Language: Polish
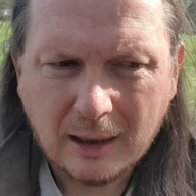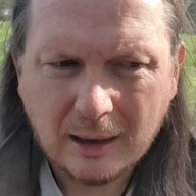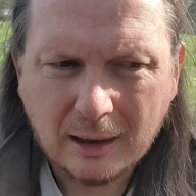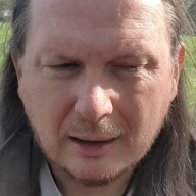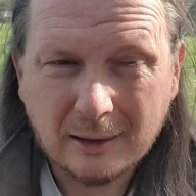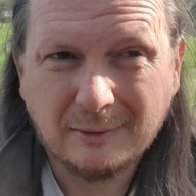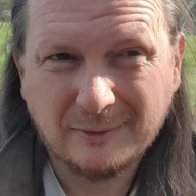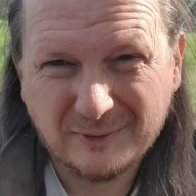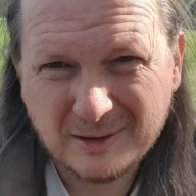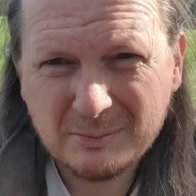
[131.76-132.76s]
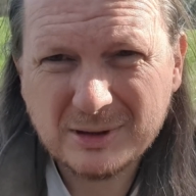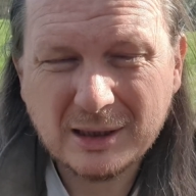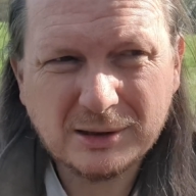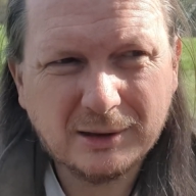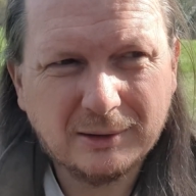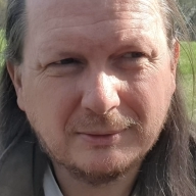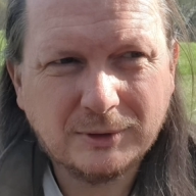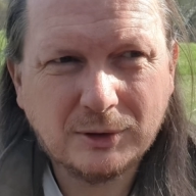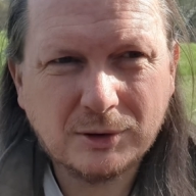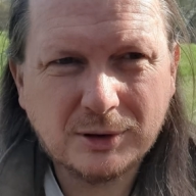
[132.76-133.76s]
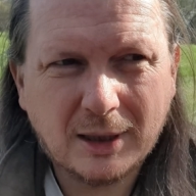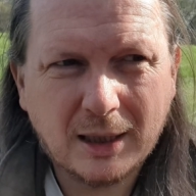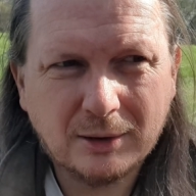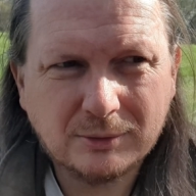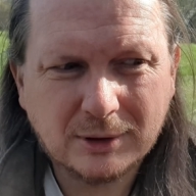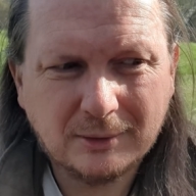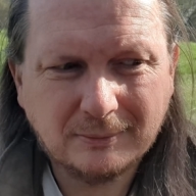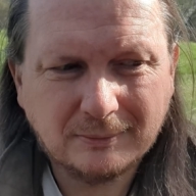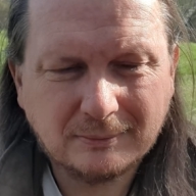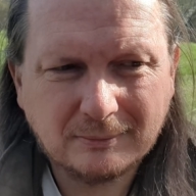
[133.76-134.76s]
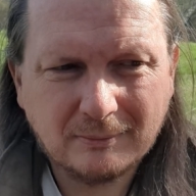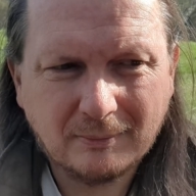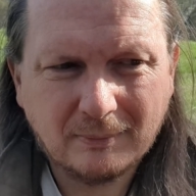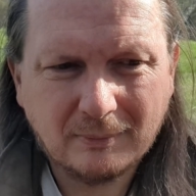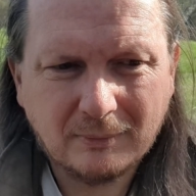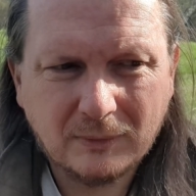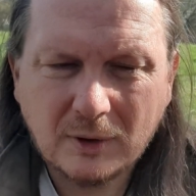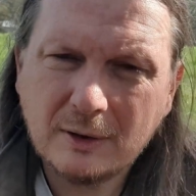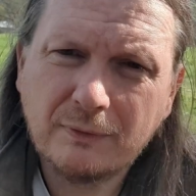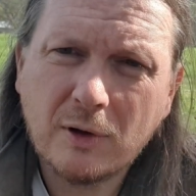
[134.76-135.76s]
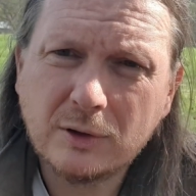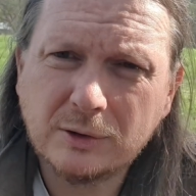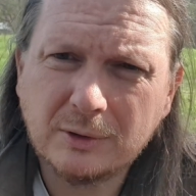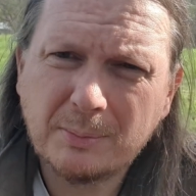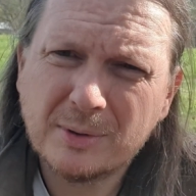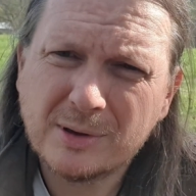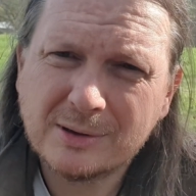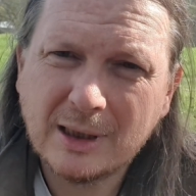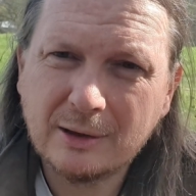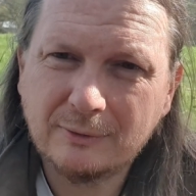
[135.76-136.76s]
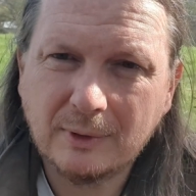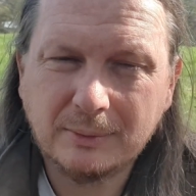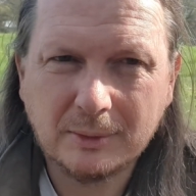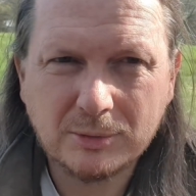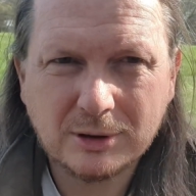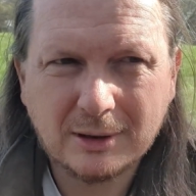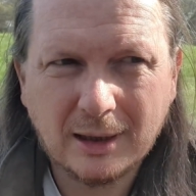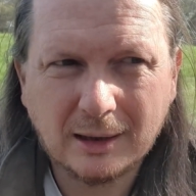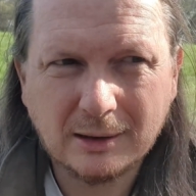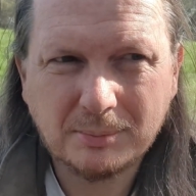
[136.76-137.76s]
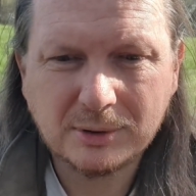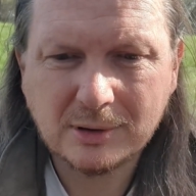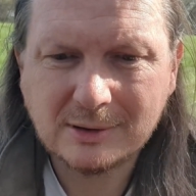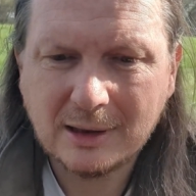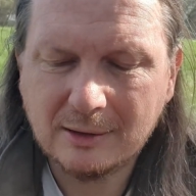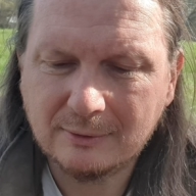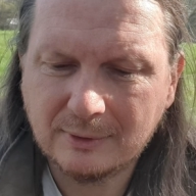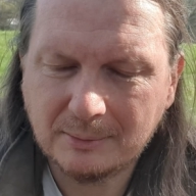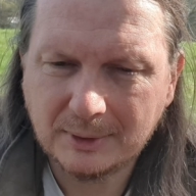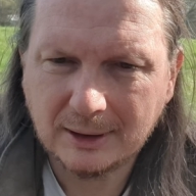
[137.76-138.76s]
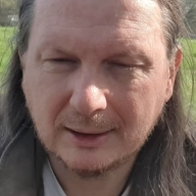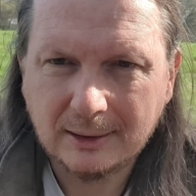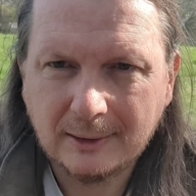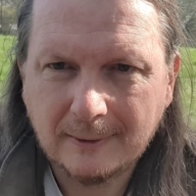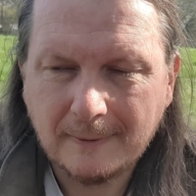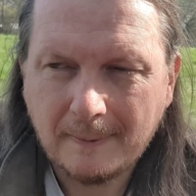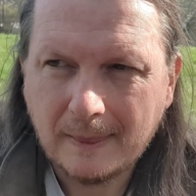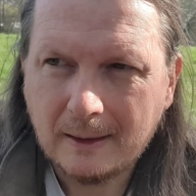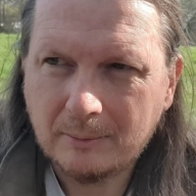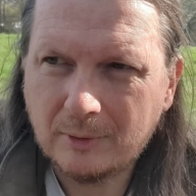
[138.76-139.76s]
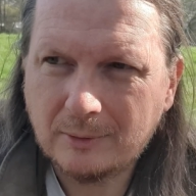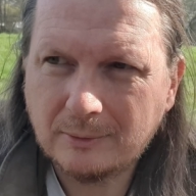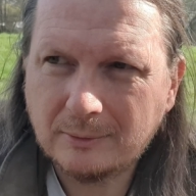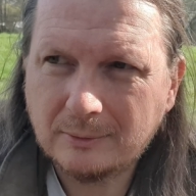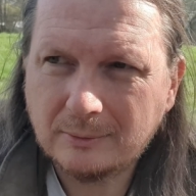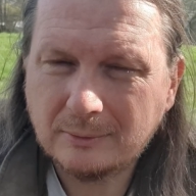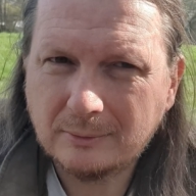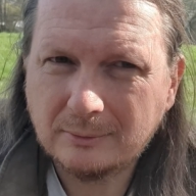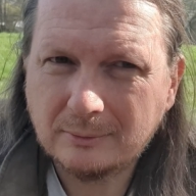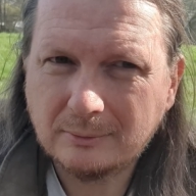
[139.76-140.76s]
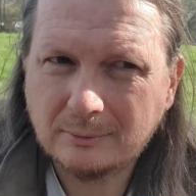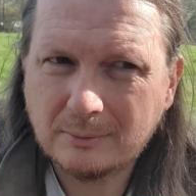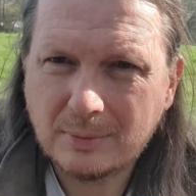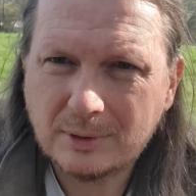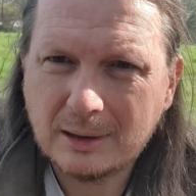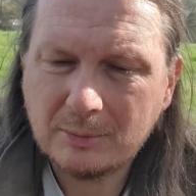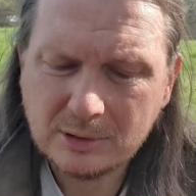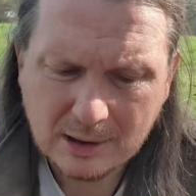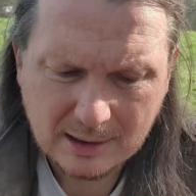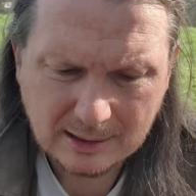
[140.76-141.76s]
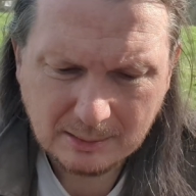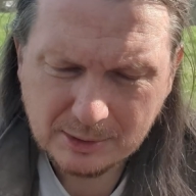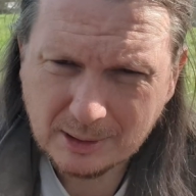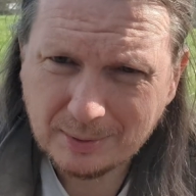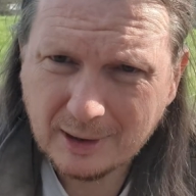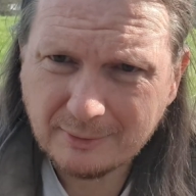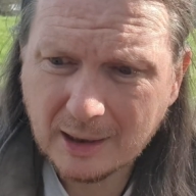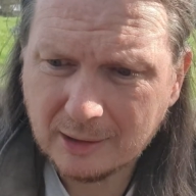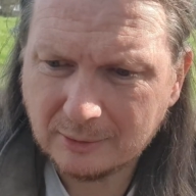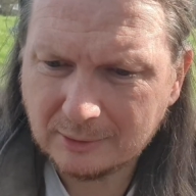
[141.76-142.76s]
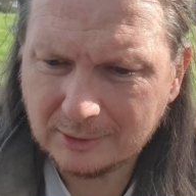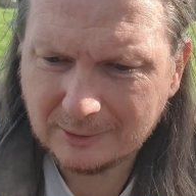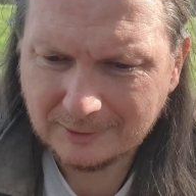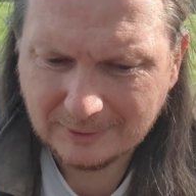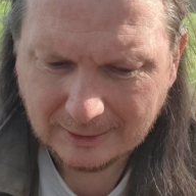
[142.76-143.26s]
Ach, w tym sensie nie docierają, że no nie wchodzą, nie pozostają we mnie, może tak, nie pozostają we mnie, bo, bo te emocje czasami się pojawiają i